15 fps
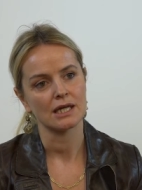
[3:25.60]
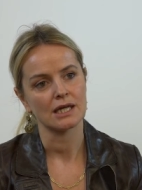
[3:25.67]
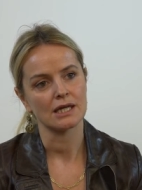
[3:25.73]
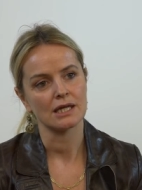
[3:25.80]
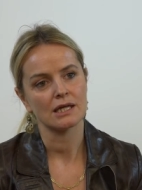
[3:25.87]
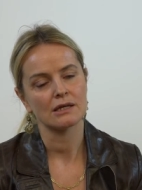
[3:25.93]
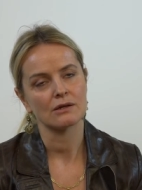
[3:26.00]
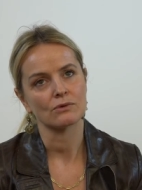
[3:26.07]

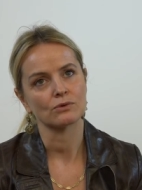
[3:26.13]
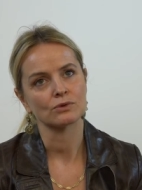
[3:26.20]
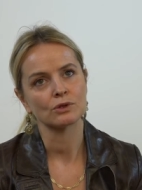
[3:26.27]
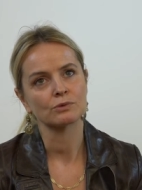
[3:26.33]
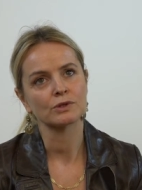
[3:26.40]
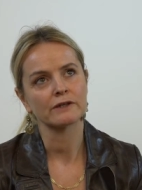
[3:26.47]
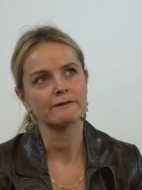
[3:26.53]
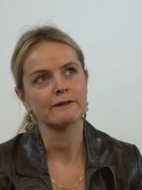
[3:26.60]
et on
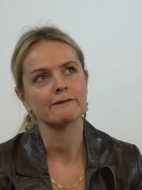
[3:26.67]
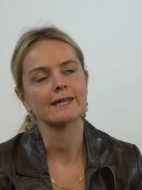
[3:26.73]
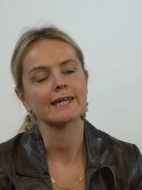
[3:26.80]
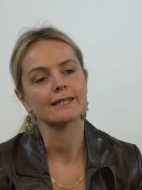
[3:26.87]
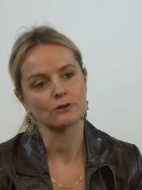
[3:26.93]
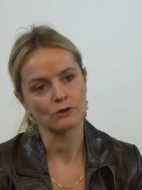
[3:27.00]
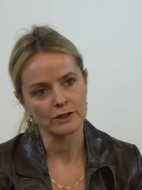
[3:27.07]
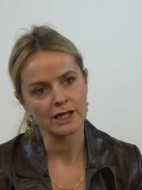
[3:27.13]
observait avec
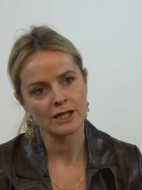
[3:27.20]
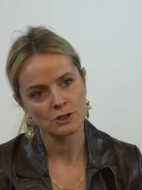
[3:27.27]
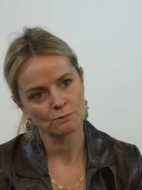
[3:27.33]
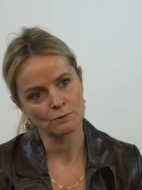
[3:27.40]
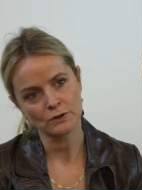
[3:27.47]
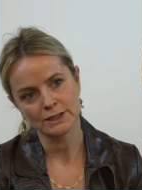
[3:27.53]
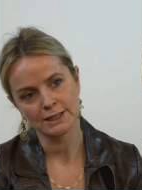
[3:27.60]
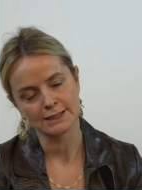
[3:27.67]
un
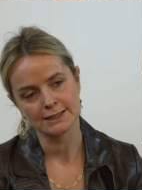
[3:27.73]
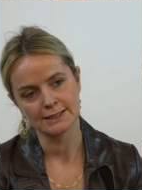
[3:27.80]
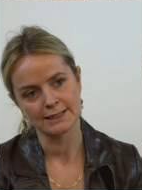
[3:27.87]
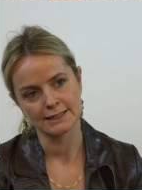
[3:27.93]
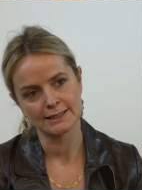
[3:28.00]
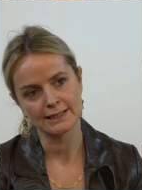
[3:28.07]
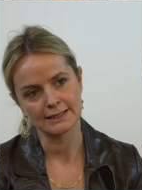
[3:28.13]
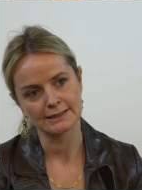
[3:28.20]
engagement des
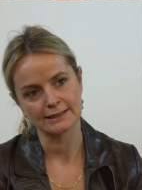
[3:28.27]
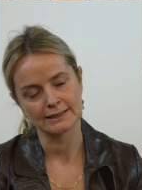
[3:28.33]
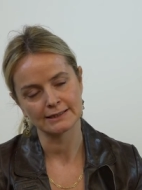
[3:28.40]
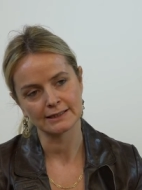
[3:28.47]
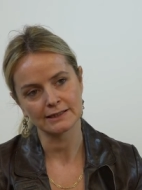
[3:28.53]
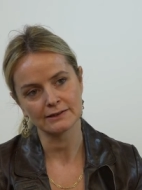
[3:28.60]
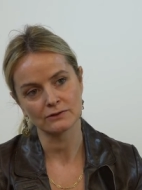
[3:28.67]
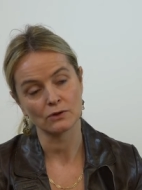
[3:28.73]
citadins assez
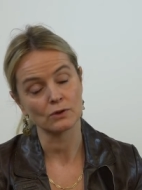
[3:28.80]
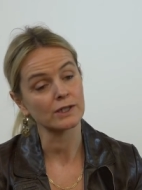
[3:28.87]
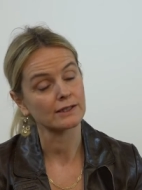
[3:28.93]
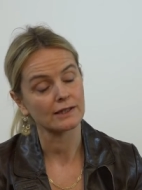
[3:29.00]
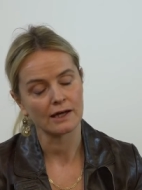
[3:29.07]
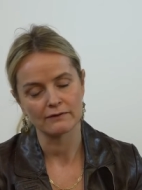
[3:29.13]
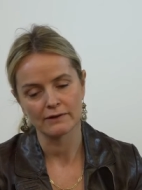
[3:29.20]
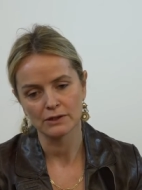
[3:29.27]
intéressant. Et ils
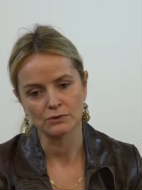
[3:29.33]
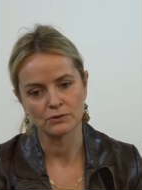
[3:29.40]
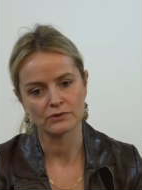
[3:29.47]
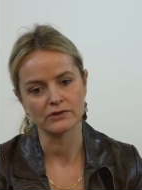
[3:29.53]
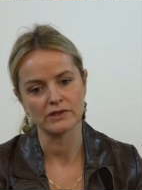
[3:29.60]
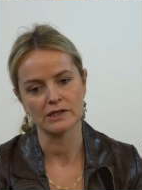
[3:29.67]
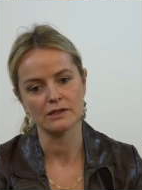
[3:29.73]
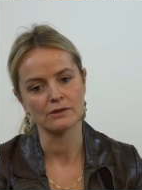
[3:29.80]
travaillent
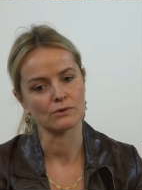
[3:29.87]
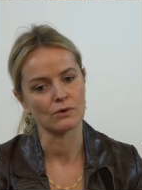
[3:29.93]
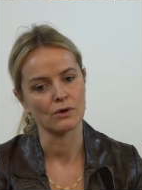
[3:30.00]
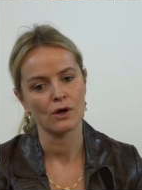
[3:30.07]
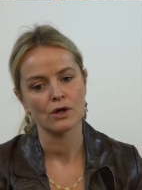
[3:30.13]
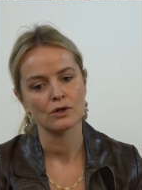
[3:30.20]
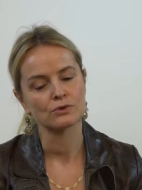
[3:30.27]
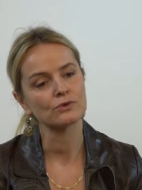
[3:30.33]
aussi euh,
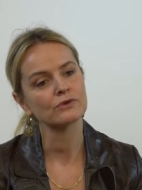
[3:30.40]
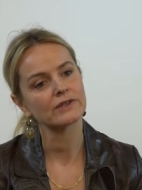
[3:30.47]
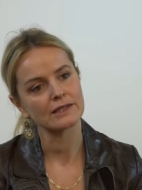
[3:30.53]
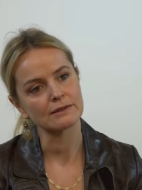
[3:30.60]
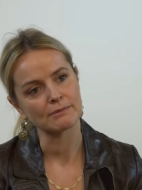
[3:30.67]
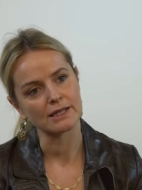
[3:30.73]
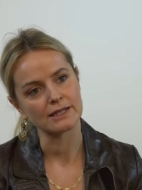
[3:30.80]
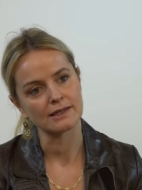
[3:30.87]
de
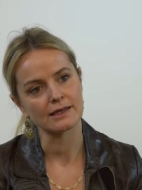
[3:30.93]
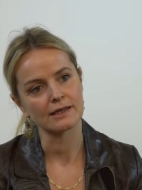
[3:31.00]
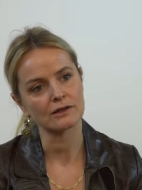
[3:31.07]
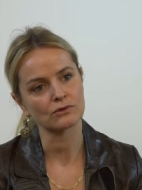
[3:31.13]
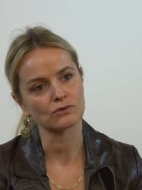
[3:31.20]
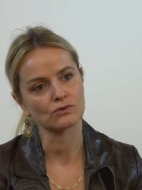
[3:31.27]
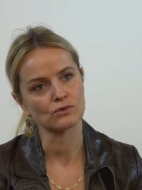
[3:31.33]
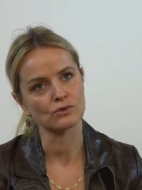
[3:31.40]
cette manière
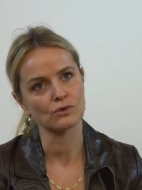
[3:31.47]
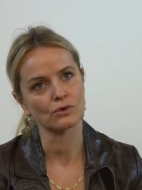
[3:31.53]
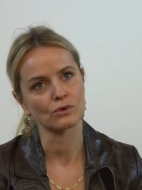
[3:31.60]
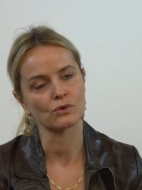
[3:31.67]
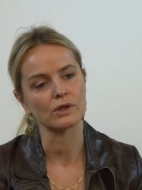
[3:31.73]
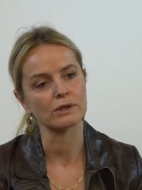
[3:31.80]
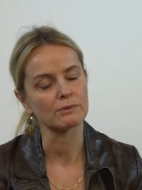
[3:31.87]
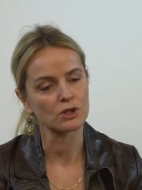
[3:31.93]

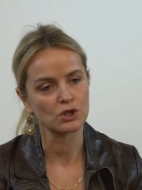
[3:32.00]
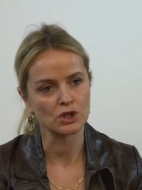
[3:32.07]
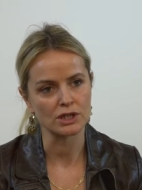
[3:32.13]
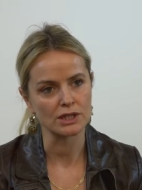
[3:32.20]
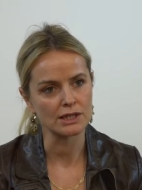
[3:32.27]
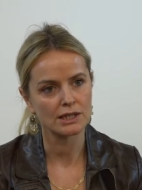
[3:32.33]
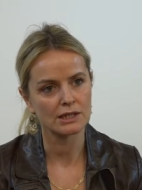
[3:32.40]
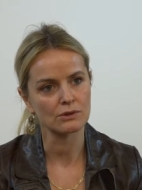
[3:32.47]
sur
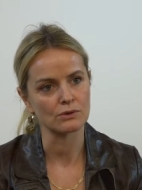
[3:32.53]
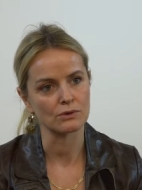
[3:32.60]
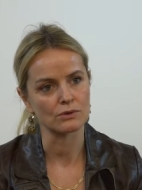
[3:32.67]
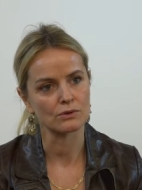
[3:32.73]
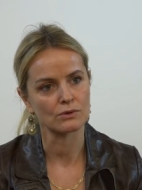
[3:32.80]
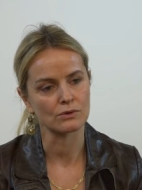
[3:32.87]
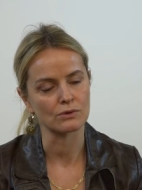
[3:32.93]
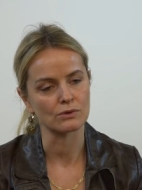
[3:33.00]
imaginer
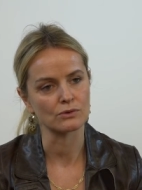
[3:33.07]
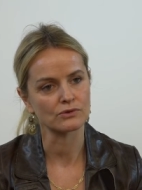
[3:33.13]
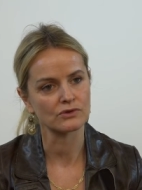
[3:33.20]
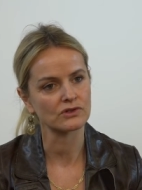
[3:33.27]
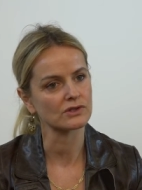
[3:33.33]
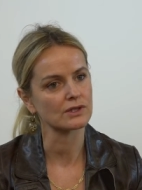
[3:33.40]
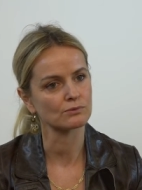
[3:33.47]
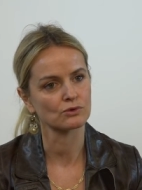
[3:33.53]
le
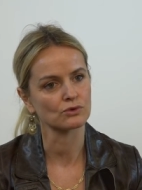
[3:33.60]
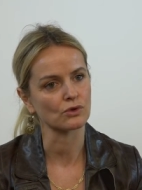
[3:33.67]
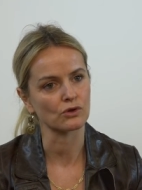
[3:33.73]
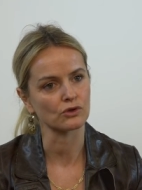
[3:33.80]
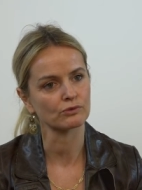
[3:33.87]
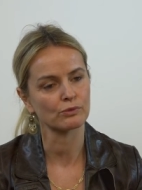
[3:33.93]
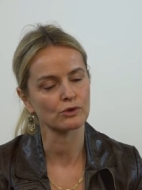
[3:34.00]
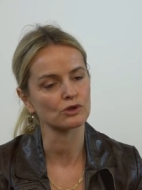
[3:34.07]
système de
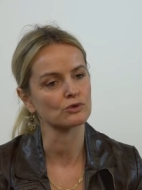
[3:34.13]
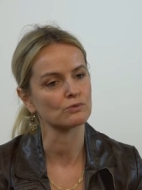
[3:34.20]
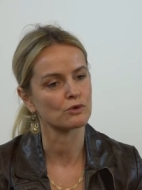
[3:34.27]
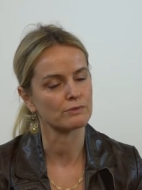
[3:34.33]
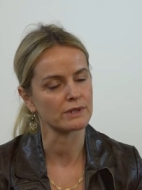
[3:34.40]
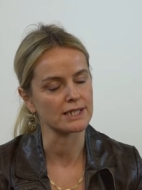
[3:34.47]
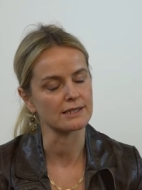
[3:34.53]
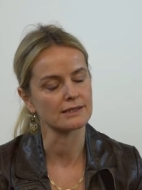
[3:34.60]
transport, de
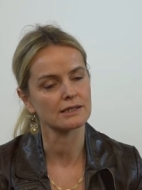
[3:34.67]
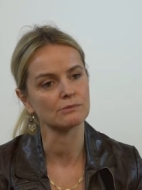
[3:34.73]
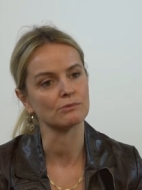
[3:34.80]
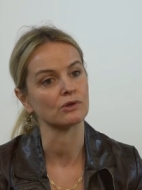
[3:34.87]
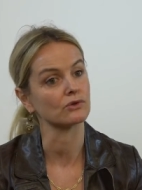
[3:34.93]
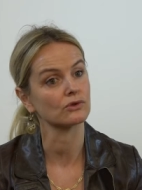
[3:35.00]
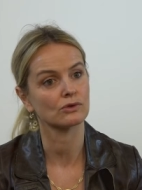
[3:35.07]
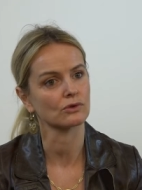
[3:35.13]
mobilité de
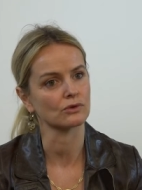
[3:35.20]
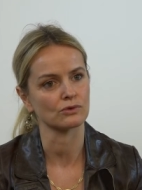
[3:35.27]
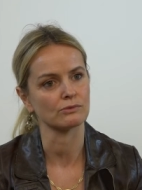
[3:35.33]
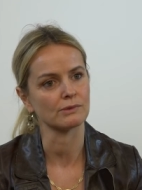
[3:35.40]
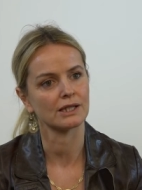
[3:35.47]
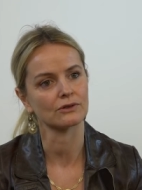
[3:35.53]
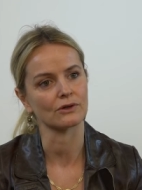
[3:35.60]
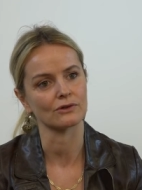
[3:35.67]
Boston en
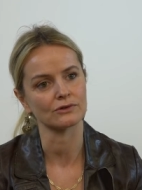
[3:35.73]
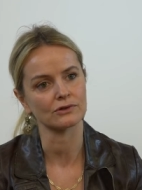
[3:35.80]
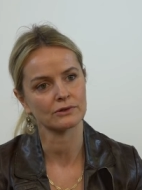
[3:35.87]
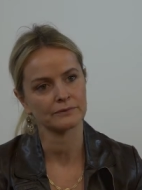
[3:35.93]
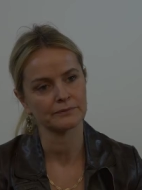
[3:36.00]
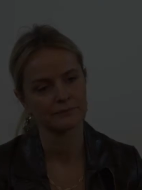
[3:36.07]
2030.